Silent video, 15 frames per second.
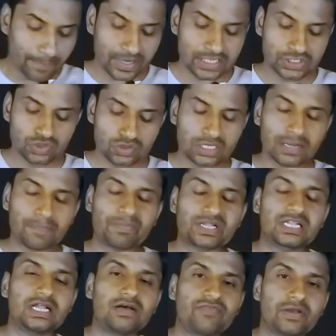प्लस जो ये
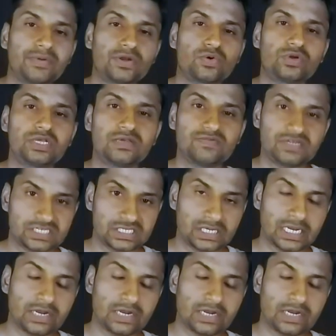पतला फैब्रिक होने की वजह